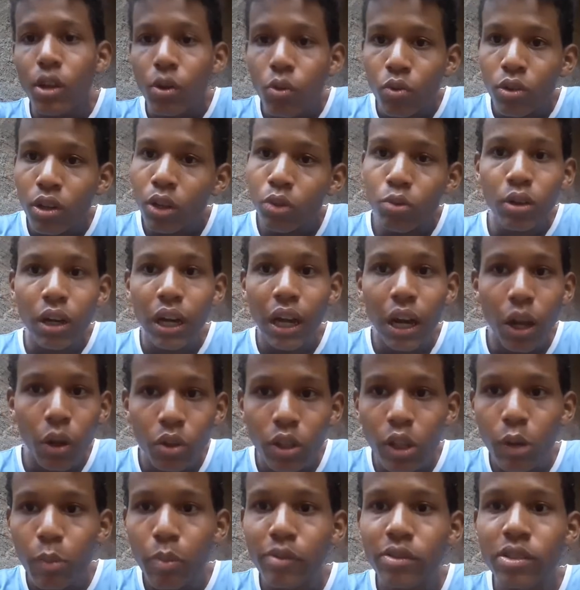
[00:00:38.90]
O link do canal
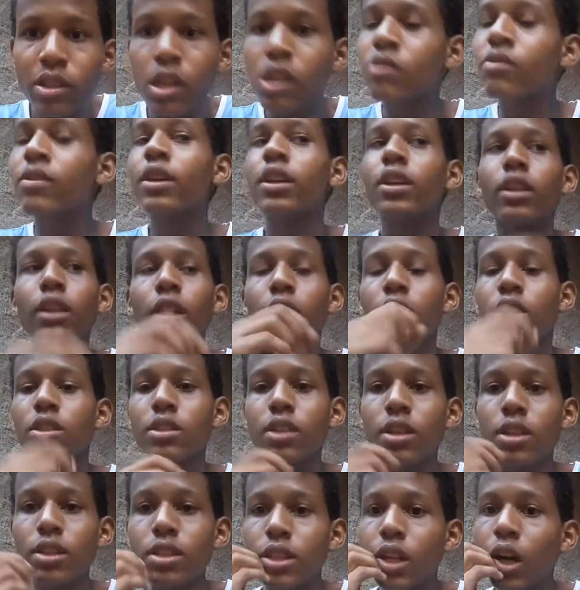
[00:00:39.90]
dele pra vocês verem. Na
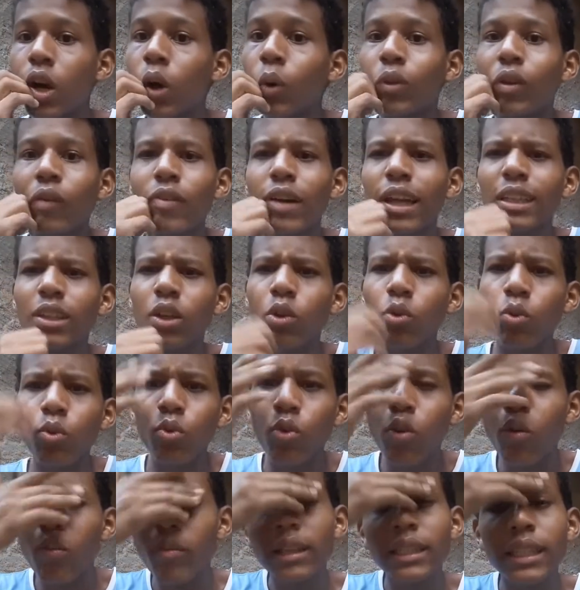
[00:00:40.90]
descrição, talvez até no
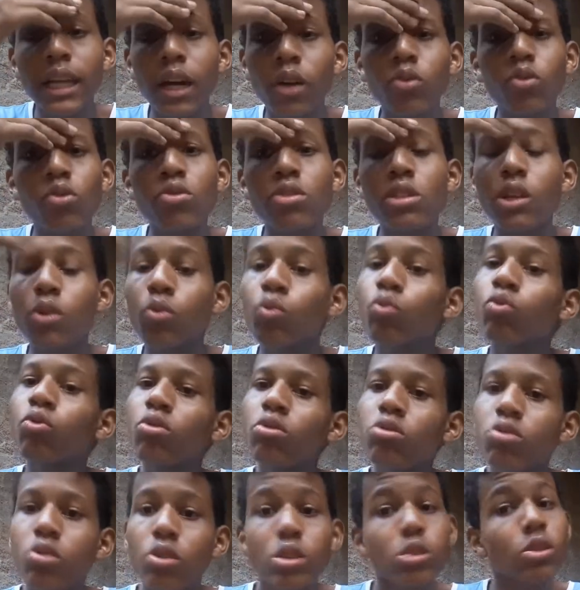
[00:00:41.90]
comentário, não sei. Um
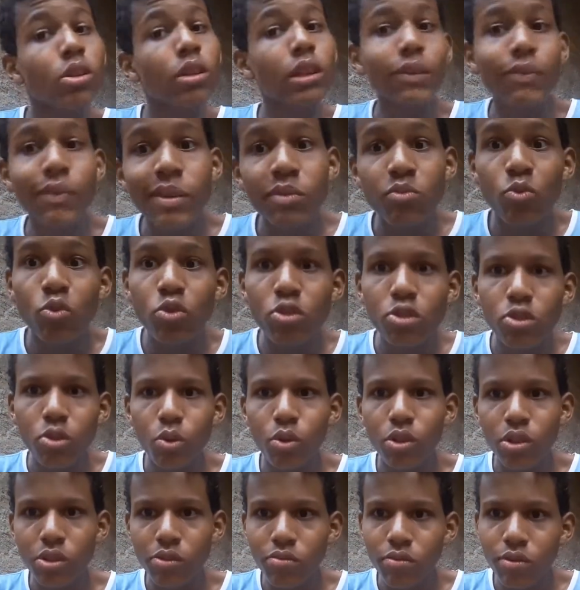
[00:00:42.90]
dos dois ou até mesmo nos
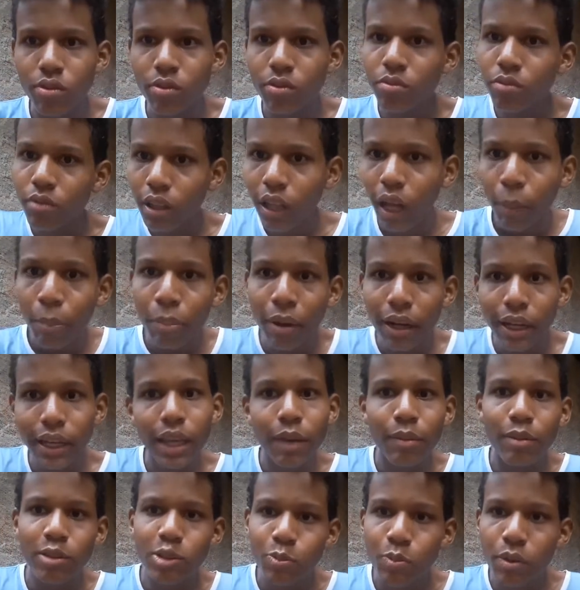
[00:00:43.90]
dois. Tá? Pra quem
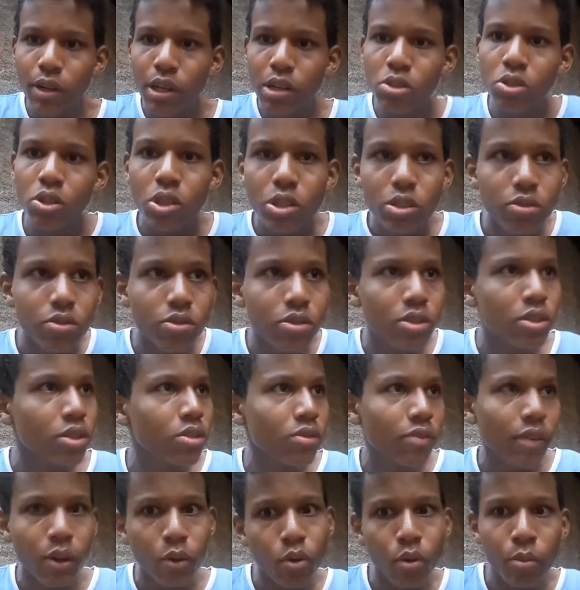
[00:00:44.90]
é mais preguiçoso, se
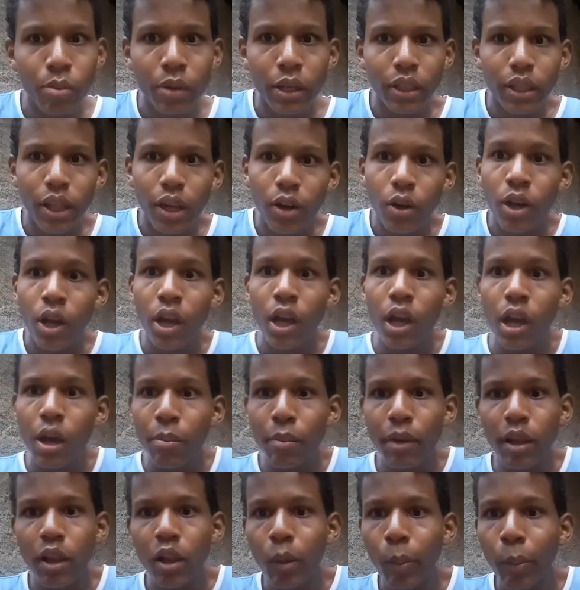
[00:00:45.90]
tiver no comentário,
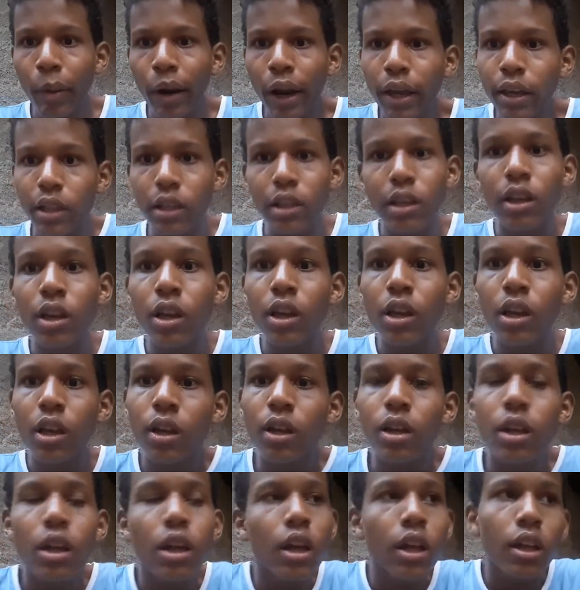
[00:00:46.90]
melhor pra ele.
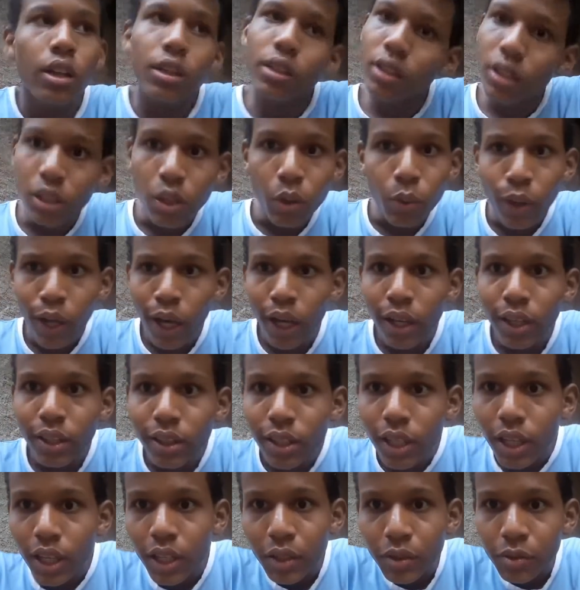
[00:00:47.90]
Então o que é que
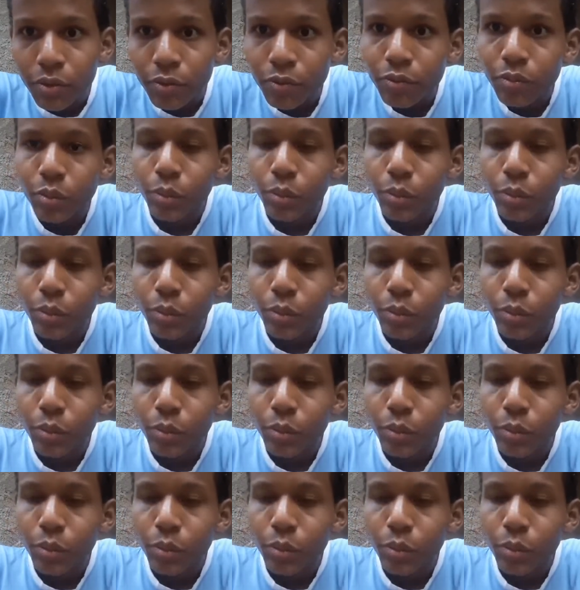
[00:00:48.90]
tem?